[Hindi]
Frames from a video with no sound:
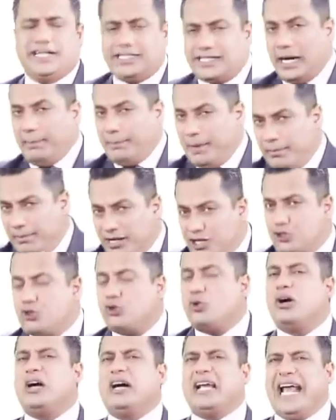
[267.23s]
टेस्ट अपने
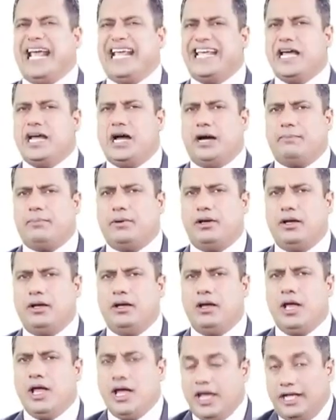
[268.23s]
बच्चों को कराइए आप
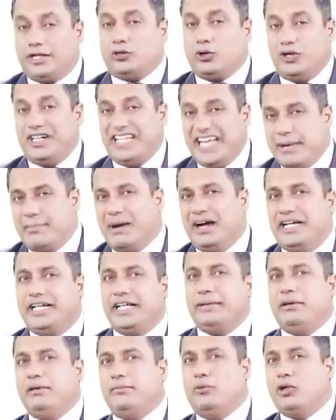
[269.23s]
इसको
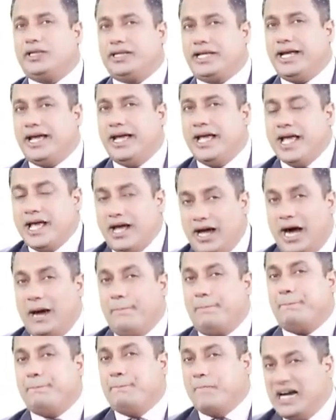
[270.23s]
डीएमआईटी भी बोलते हैं
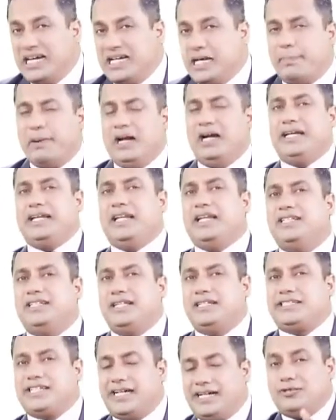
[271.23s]
आप मल्टीपल
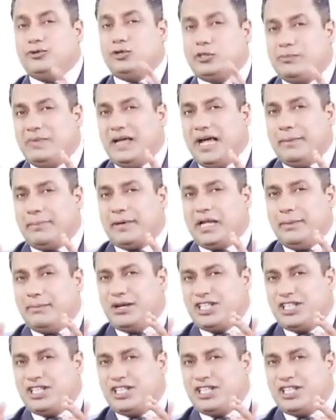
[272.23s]
इंटेलिजेंस टेस्ट उसमें आपके ना